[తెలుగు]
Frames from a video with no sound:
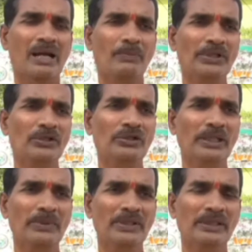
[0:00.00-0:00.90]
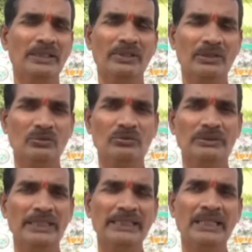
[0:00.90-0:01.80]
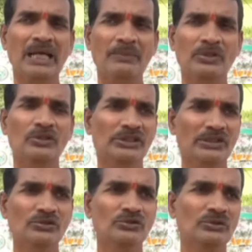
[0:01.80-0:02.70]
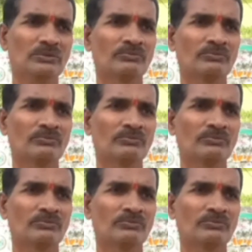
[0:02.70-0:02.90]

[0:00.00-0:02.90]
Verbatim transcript: అప్పటి నుండి ఇప్పటి వరకు దినదిన అభివృద్ధి చెందుతూ